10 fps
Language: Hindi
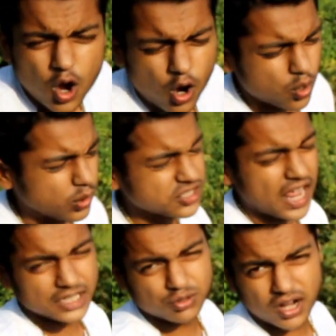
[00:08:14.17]
और कोई
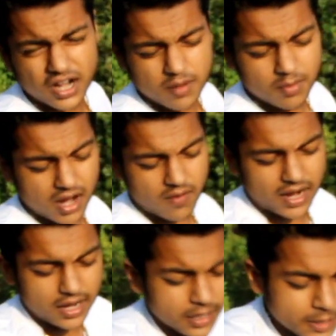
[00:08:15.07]
स्नैक्स वगैरह नहीं मिलने
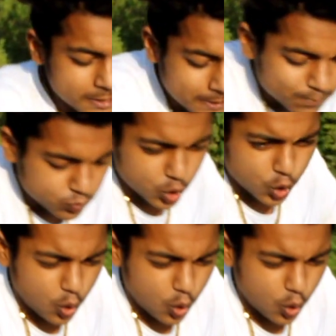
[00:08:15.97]
वाले तो